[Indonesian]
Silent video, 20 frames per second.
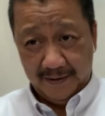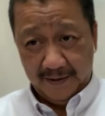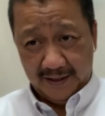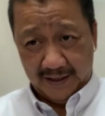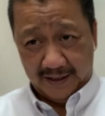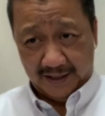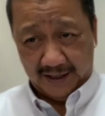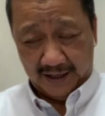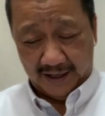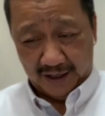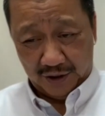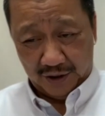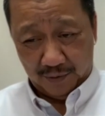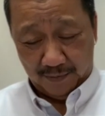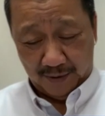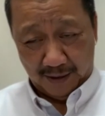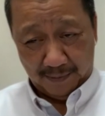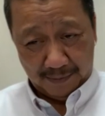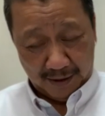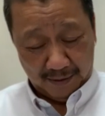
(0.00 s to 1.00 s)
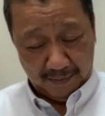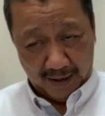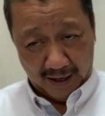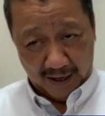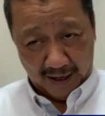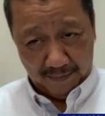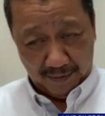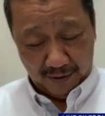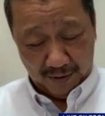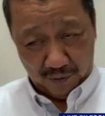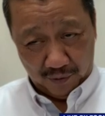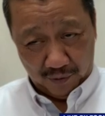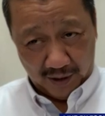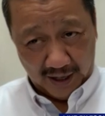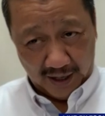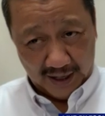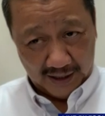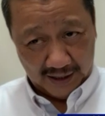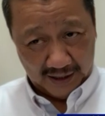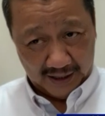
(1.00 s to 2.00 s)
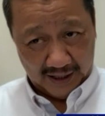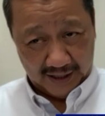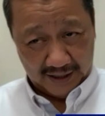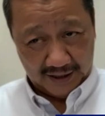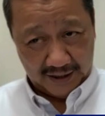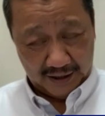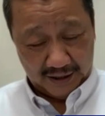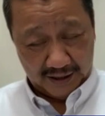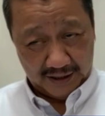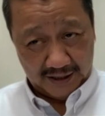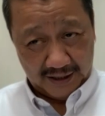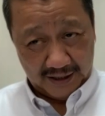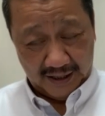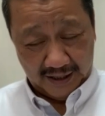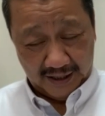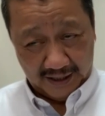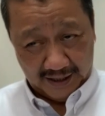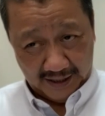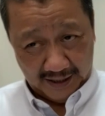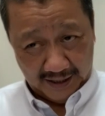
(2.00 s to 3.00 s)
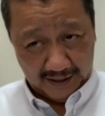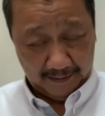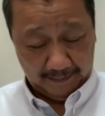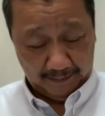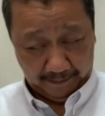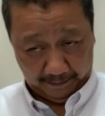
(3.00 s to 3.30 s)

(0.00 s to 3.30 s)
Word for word: Ketika jumlah penerbangan berkurang, ketika sedikit,